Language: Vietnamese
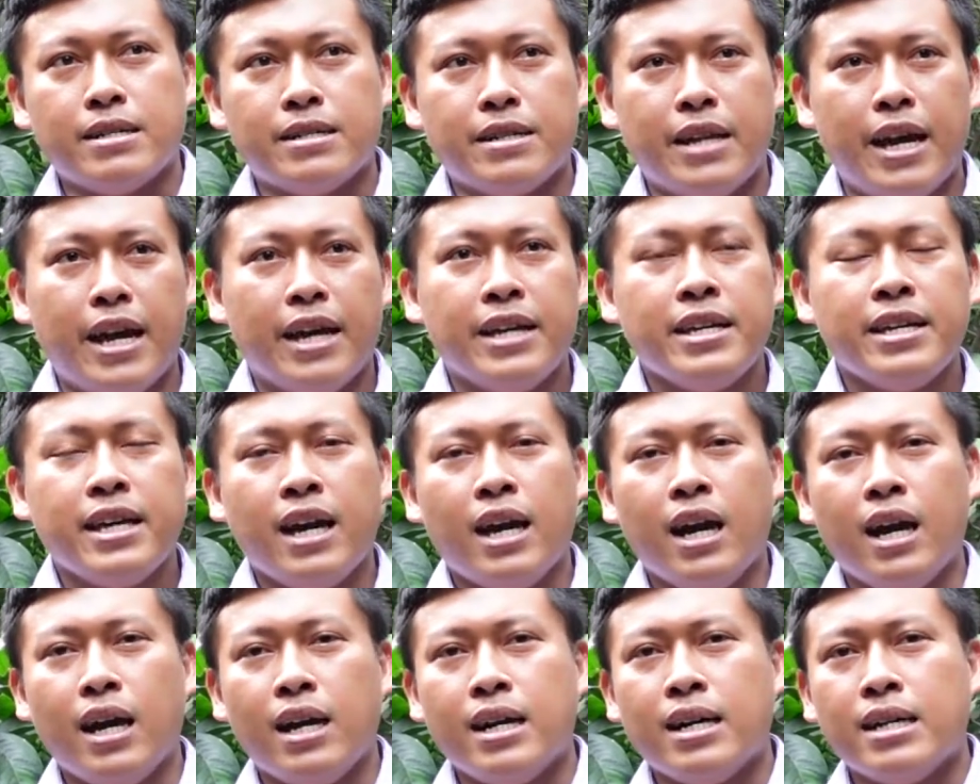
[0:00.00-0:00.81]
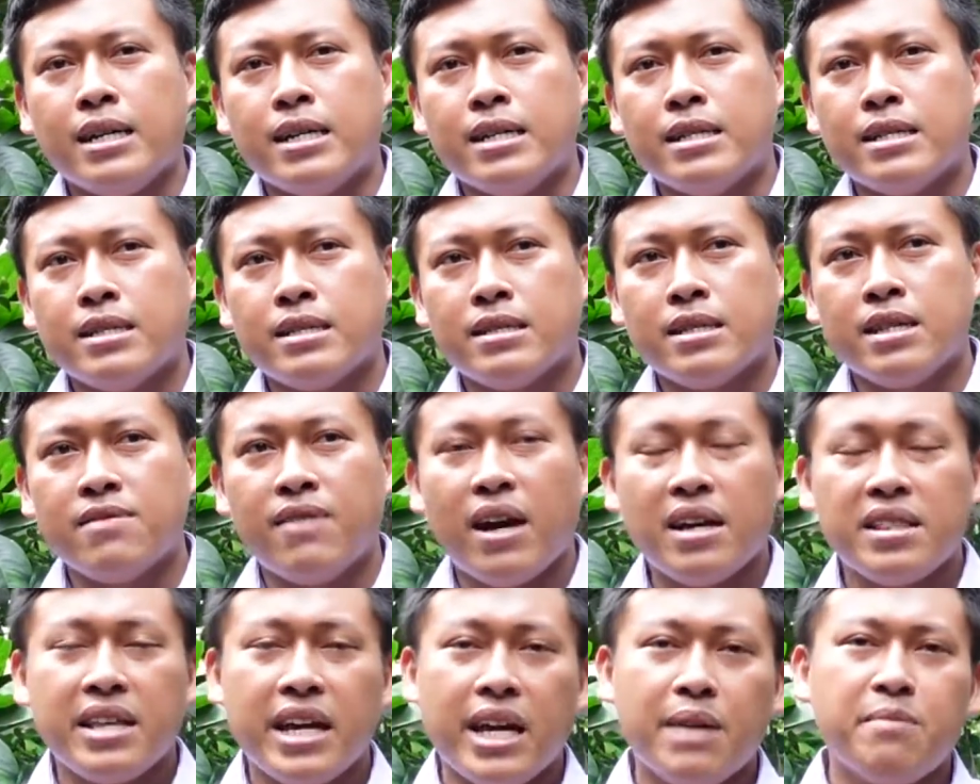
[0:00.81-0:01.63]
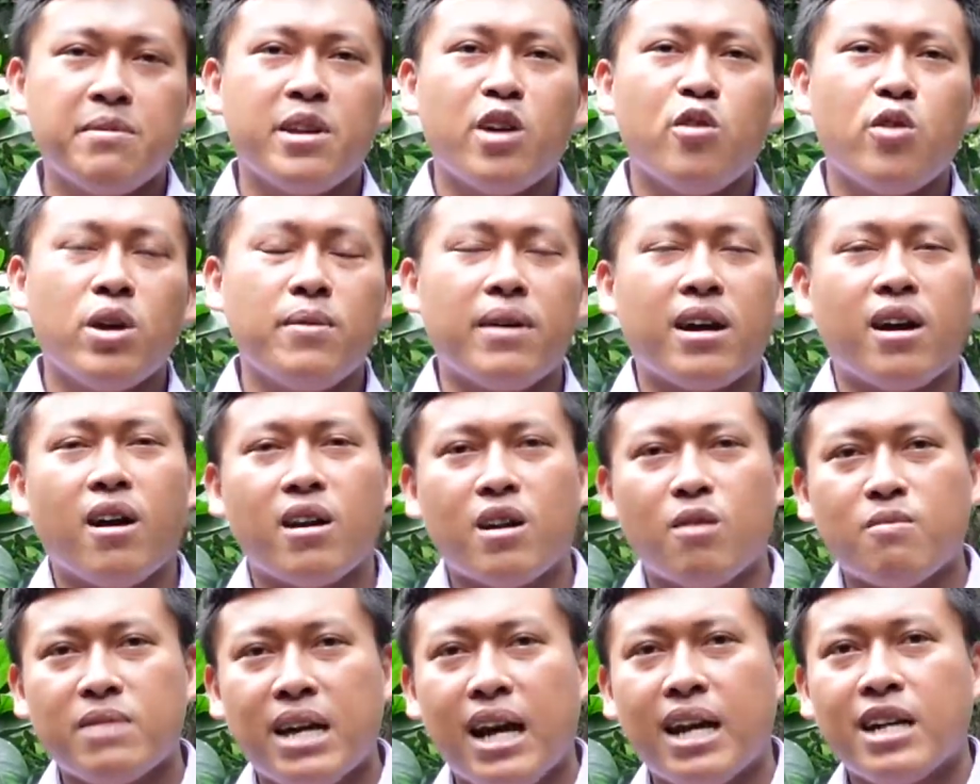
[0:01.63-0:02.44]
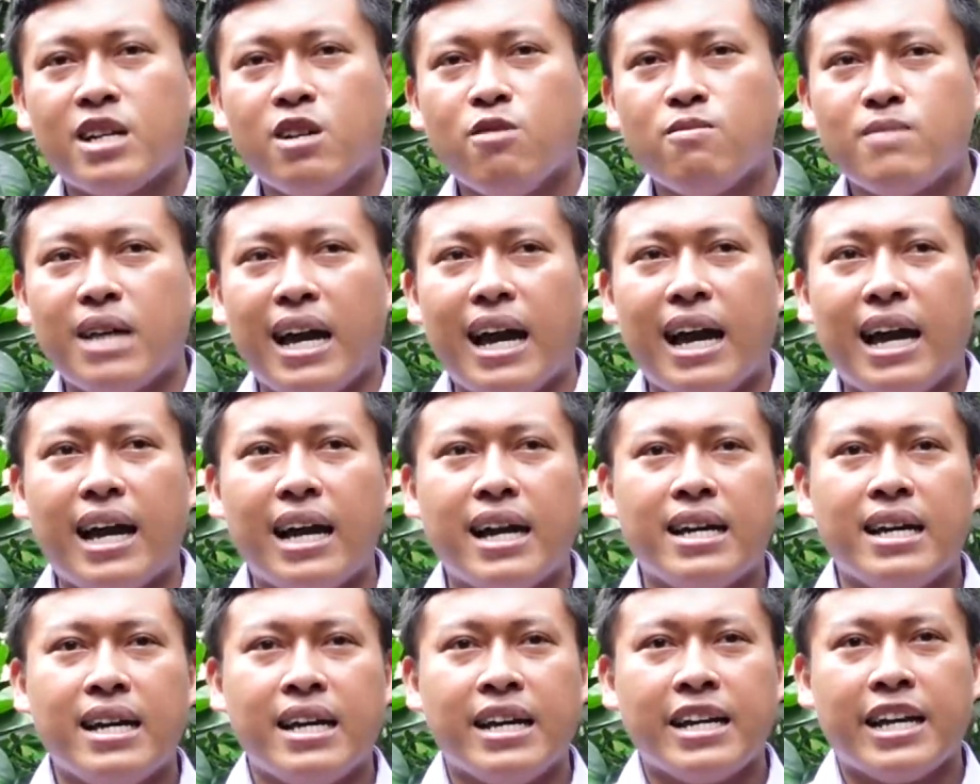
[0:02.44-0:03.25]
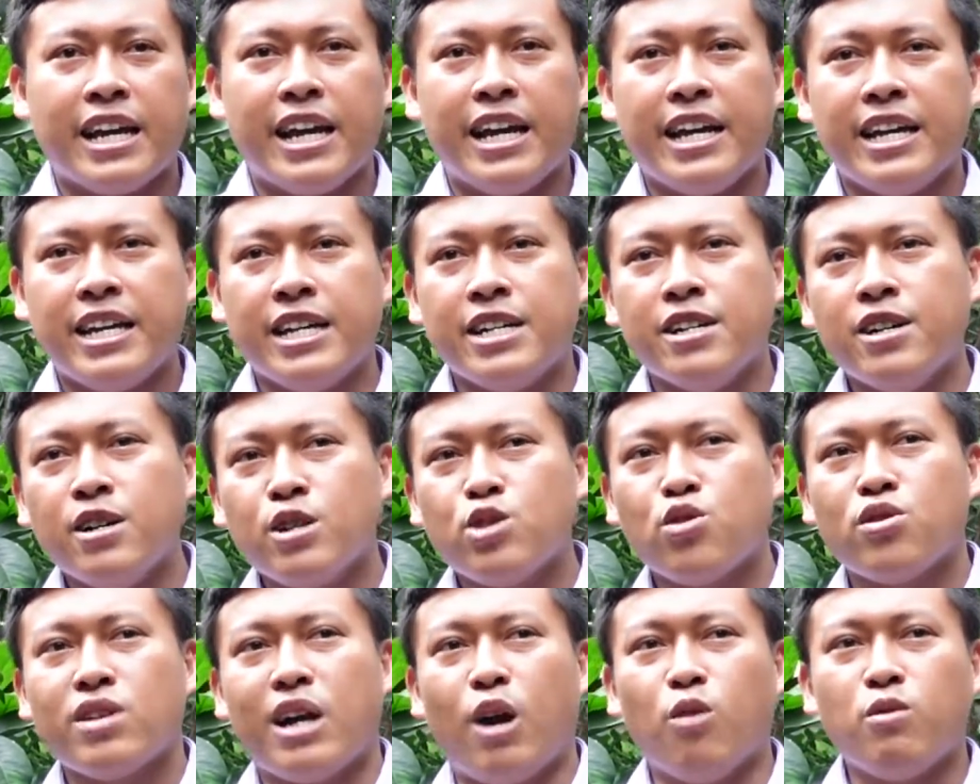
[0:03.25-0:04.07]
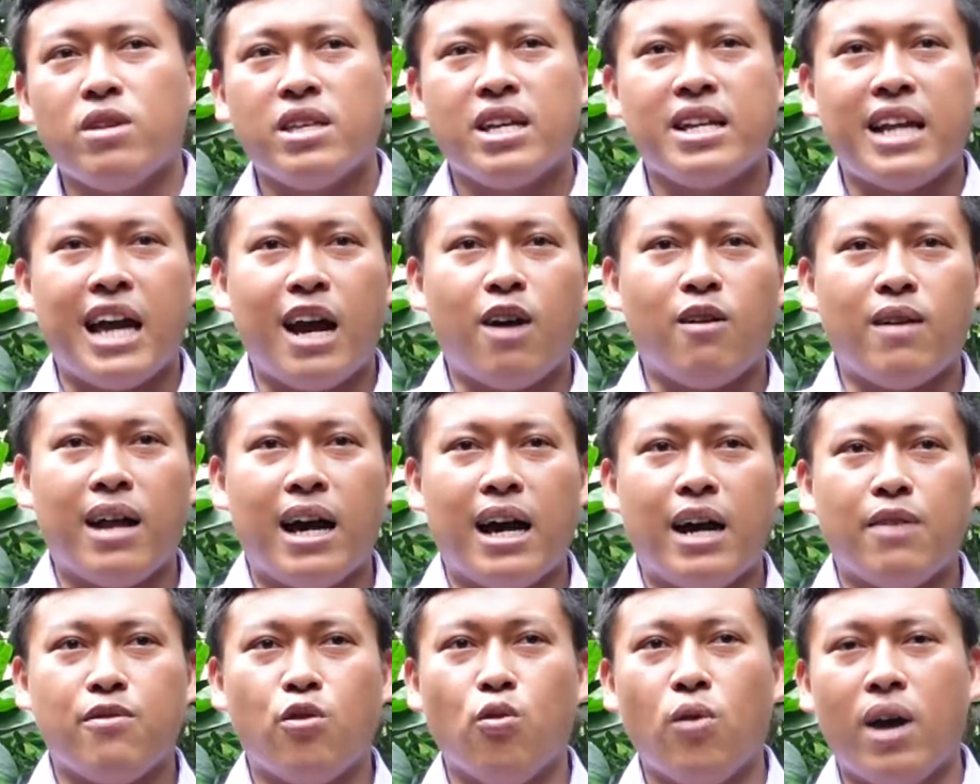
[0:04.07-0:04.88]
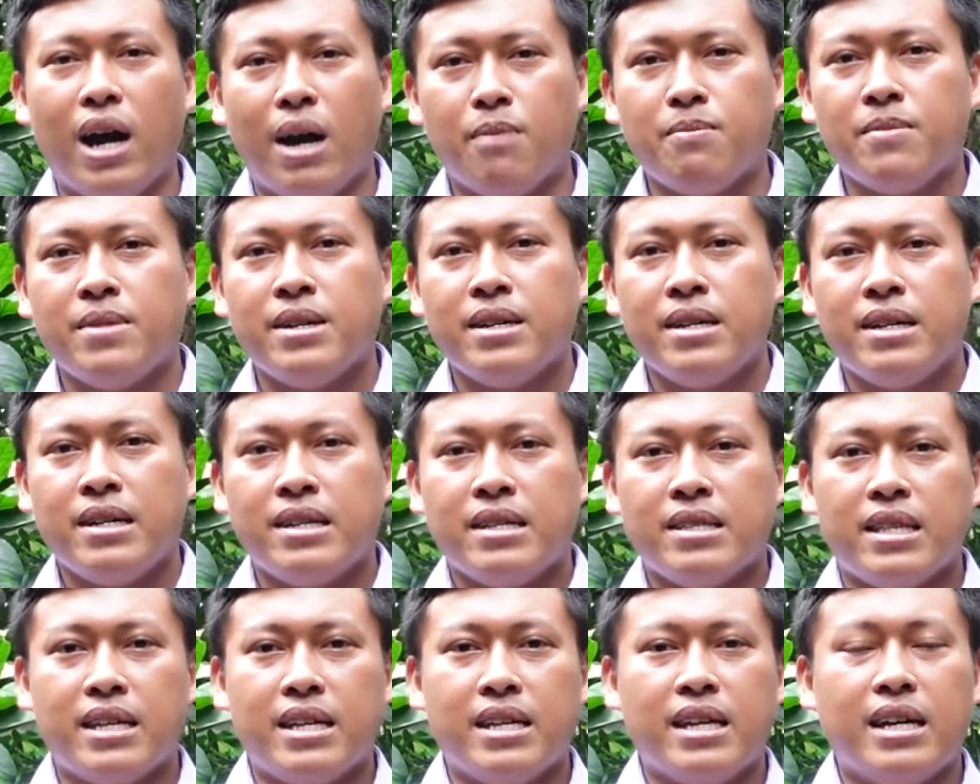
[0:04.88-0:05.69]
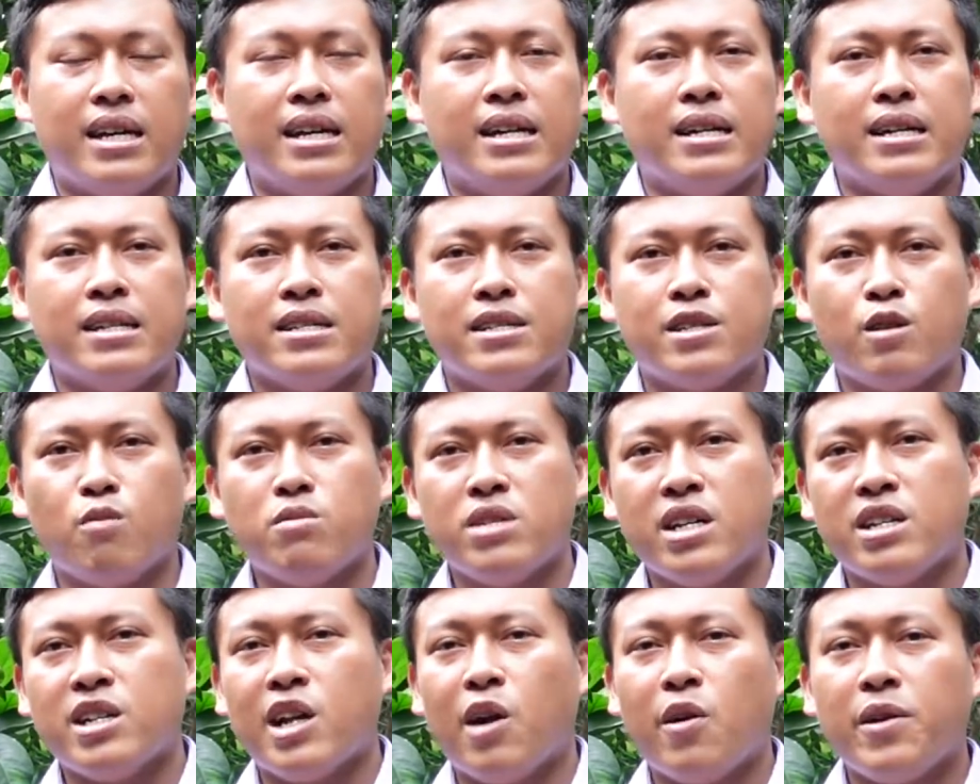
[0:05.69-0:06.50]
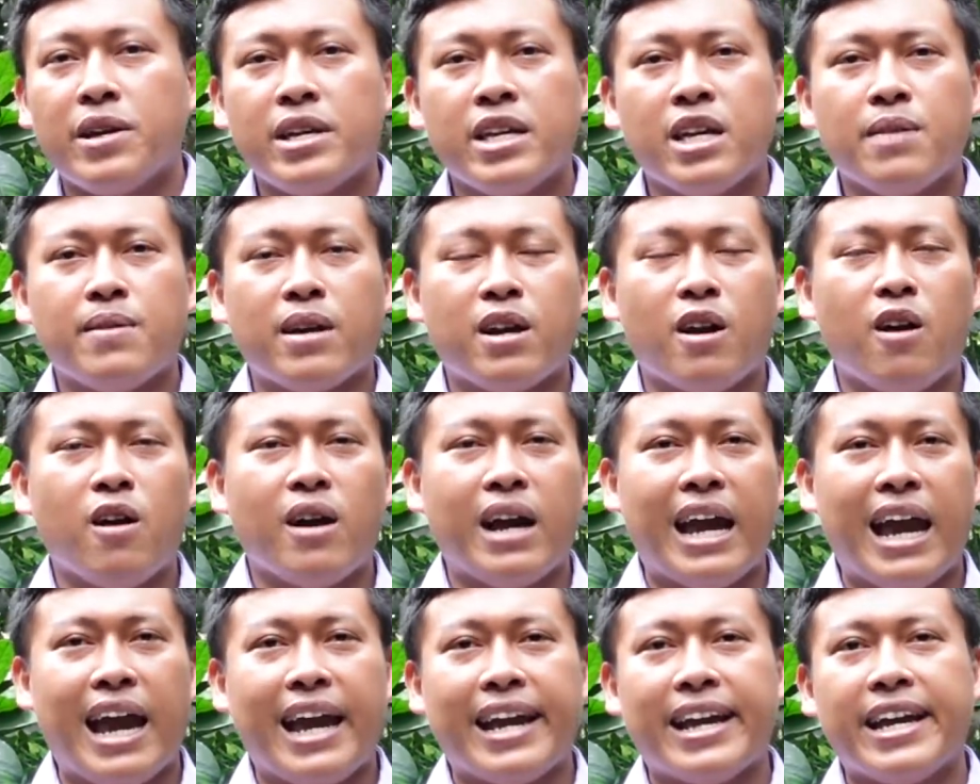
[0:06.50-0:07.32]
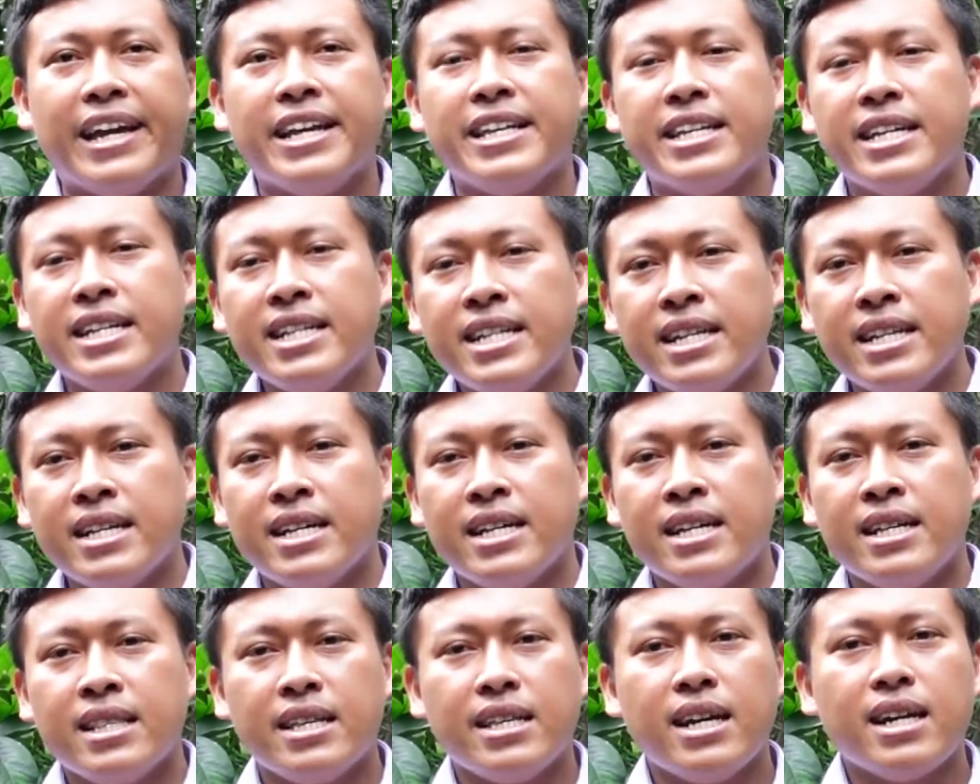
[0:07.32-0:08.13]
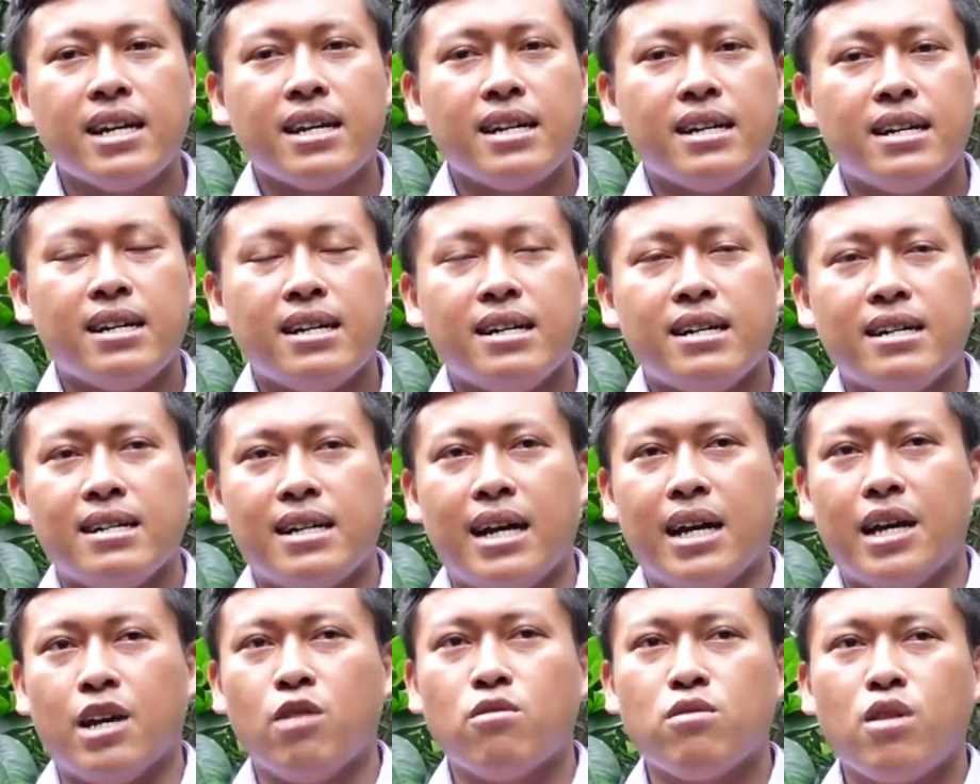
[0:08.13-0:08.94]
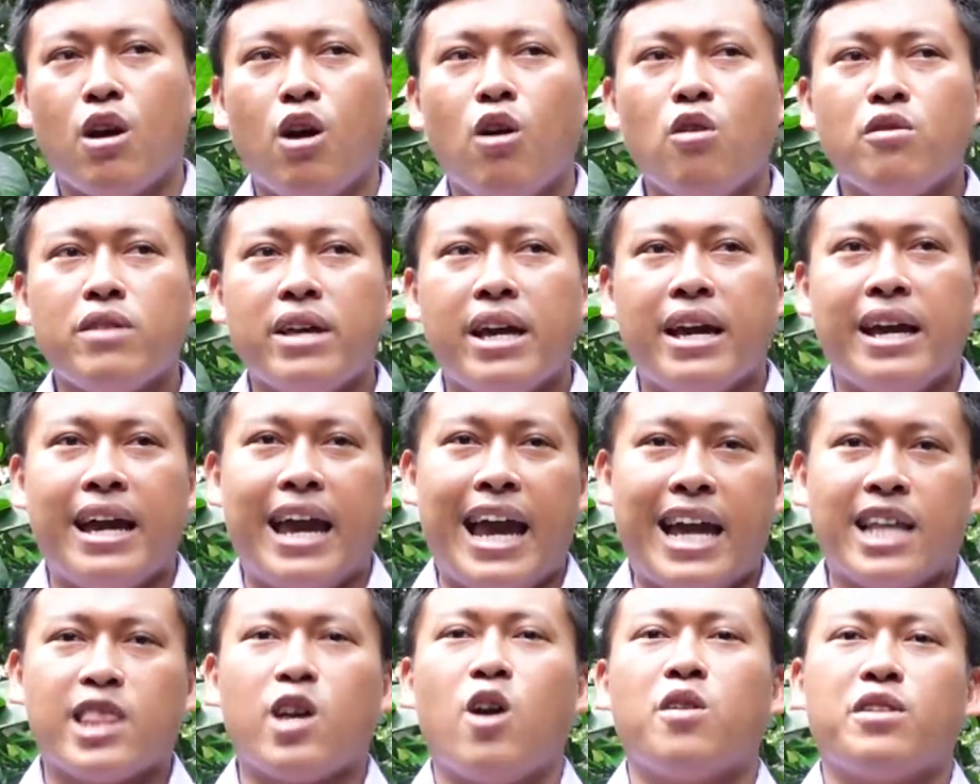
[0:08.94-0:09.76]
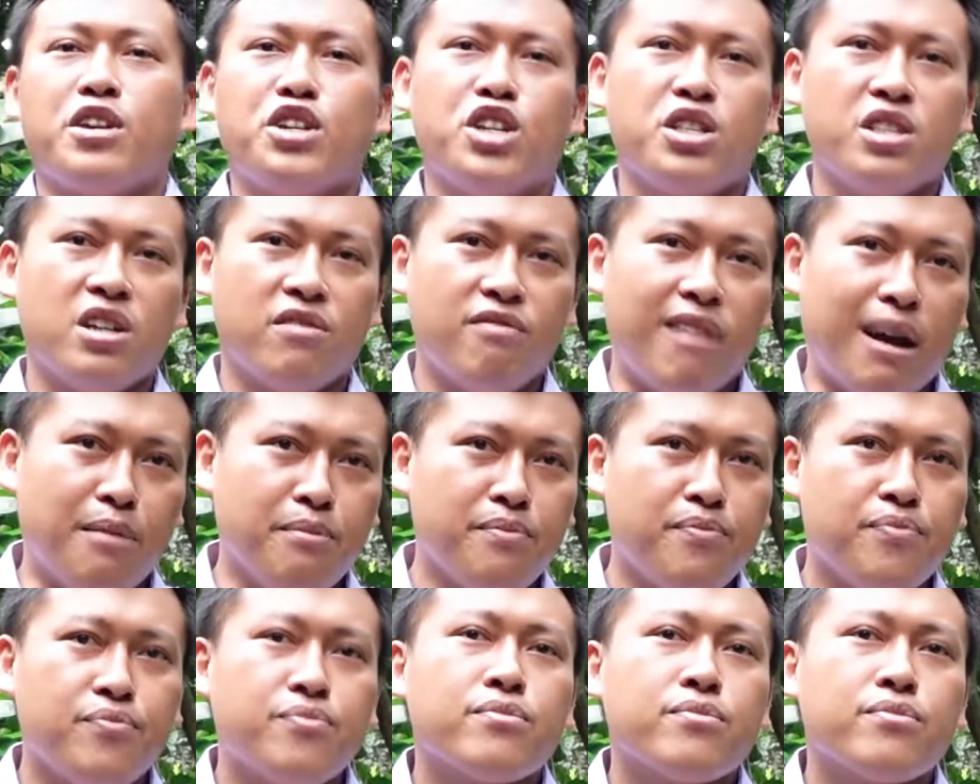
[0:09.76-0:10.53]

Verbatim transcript: để ờ, tư vấn thêm cho quý bà con nông dân chúng ta cái hướng xuất khẩu như thế nào là phù hợp thì cũng ờ, xin nói với bà con hai cái ý chính thứ nhất là yếu tố về an toàn vệ sinh thực phẩm